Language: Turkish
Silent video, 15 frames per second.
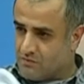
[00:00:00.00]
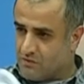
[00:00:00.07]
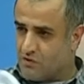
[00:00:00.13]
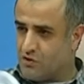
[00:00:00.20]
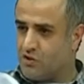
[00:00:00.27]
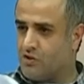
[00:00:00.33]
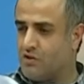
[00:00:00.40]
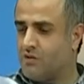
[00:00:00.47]

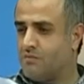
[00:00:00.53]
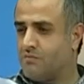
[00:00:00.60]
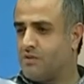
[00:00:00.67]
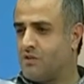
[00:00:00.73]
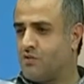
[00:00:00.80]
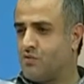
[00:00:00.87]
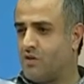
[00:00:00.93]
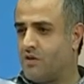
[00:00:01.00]
iş yerinin
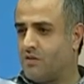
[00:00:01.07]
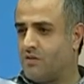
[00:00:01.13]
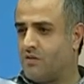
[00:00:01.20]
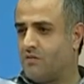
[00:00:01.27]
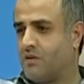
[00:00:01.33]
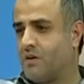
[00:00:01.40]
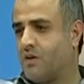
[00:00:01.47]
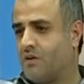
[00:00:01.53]
bize
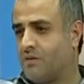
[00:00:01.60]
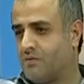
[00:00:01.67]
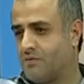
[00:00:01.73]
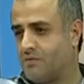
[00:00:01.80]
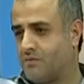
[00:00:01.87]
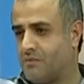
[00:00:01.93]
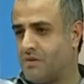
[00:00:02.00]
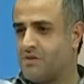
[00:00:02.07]
söylediği veya
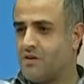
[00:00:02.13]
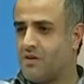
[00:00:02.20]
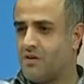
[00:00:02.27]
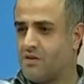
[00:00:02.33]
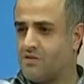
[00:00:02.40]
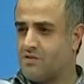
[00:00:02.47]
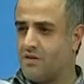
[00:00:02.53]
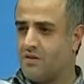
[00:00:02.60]
meslek
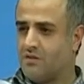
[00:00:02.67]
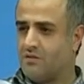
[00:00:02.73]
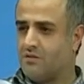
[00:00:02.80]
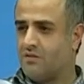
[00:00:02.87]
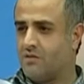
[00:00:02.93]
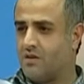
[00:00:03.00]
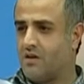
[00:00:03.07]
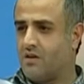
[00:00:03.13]

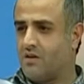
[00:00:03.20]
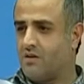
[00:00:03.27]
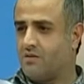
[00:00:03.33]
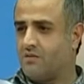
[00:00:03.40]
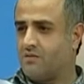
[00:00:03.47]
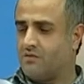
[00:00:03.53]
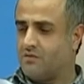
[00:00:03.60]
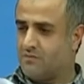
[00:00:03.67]
hastalığına
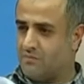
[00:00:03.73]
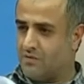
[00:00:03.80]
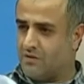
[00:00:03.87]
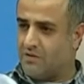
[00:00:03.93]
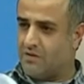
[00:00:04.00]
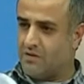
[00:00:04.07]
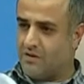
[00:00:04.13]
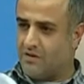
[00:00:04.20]

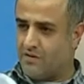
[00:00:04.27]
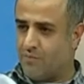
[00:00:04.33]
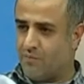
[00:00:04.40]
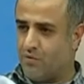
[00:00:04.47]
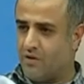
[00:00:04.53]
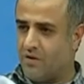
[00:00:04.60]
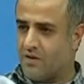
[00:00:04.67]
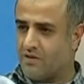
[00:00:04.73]
bildirilen
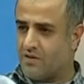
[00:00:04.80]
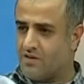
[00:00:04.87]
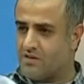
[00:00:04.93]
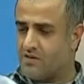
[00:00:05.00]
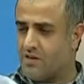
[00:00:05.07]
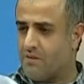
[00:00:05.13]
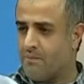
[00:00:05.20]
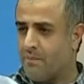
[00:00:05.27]
raporlarda
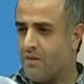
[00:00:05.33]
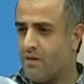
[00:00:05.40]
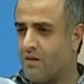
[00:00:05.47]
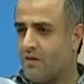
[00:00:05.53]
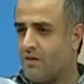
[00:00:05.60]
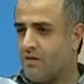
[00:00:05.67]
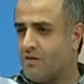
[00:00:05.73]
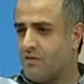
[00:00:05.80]
ise
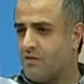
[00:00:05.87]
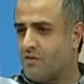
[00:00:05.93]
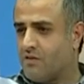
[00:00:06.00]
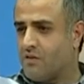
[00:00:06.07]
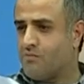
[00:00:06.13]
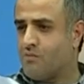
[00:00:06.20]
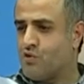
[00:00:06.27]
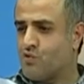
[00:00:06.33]

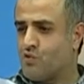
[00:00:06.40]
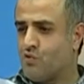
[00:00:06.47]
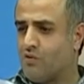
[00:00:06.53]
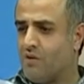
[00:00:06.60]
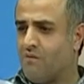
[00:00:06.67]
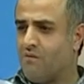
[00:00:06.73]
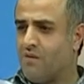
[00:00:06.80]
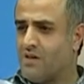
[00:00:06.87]
25 e,
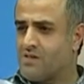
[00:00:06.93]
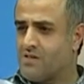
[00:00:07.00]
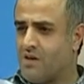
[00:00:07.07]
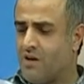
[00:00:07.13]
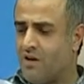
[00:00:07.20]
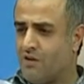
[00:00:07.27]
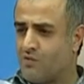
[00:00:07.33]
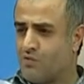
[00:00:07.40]
kilodan fazla
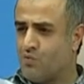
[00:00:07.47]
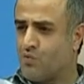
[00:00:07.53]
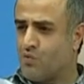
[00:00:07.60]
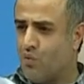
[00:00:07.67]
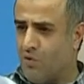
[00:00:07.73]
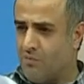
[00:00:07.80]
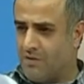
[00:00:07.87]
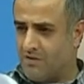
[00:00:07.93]
ağır yük
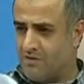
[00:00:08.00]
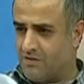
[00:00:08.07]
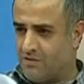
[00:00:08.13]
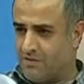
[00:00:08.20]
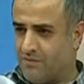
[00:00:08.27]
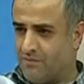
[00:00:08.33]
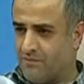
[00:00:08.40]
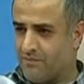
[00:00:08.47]
olmadığı
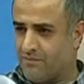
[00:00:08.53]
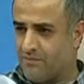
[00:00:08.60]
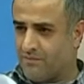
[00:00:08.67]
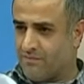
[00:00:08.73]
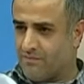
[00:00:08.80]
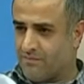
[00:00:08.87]
hmm,